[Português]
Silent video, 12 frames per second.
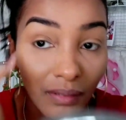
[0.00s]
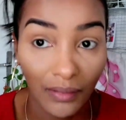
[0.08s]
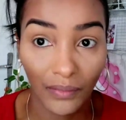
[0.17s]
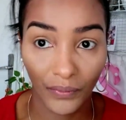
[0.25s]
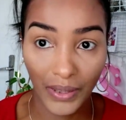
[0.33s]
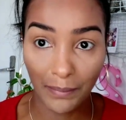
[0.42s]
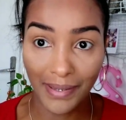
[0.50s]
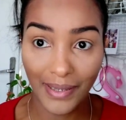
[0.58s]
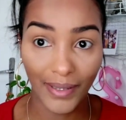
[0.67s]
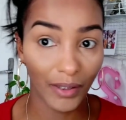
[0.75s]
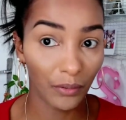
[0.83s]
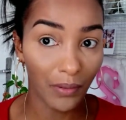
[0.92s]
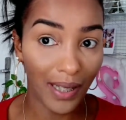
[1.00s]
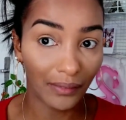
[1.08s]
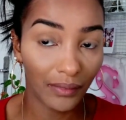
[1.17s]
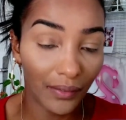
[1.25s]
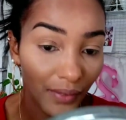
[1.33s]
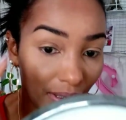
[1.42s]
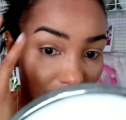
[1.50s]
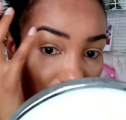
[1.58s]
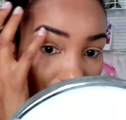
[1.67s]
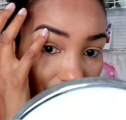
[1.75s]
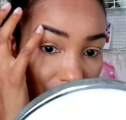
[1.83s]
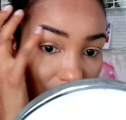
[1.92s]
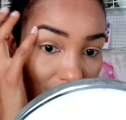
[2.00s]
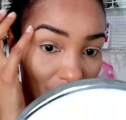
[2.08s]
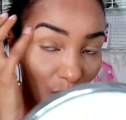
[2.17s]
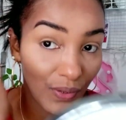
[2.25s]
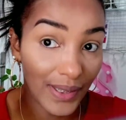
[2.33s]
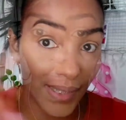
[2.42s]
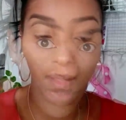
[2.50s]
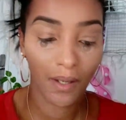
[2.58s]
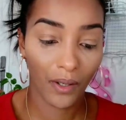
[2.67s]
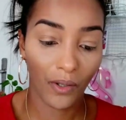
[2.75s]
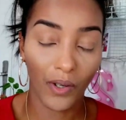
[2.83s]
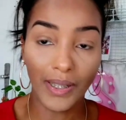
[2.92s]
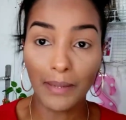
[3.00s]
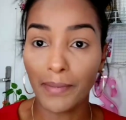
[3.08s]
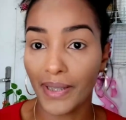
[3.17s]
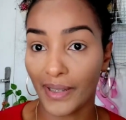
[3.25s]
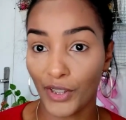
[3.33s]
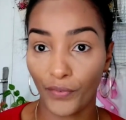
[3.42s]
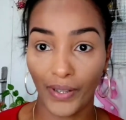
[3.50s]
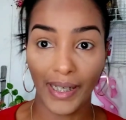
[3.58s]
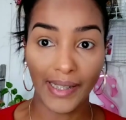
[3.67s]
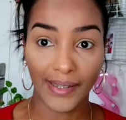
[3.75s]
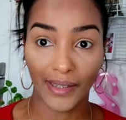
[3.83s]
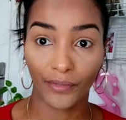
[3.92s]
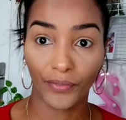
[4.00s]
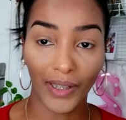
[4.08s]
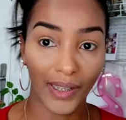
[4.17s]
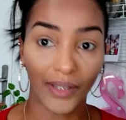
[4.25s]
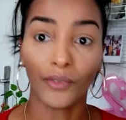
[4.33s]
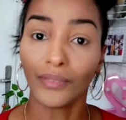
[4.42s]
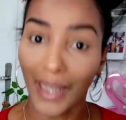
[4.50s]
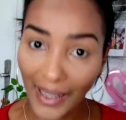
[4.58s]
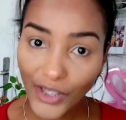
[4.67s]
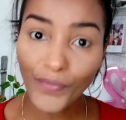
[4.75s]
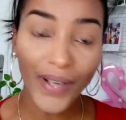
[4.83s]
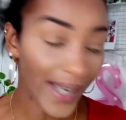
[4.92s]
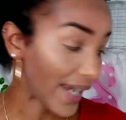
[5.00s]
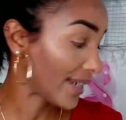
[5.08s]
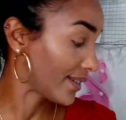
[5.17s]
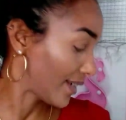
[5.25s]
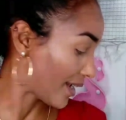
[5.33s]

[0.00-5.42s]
Fica mais acentuado, tá vendo? Vou fazer na outra. Olha, amiga, que diferença que fica. Não dá diferença,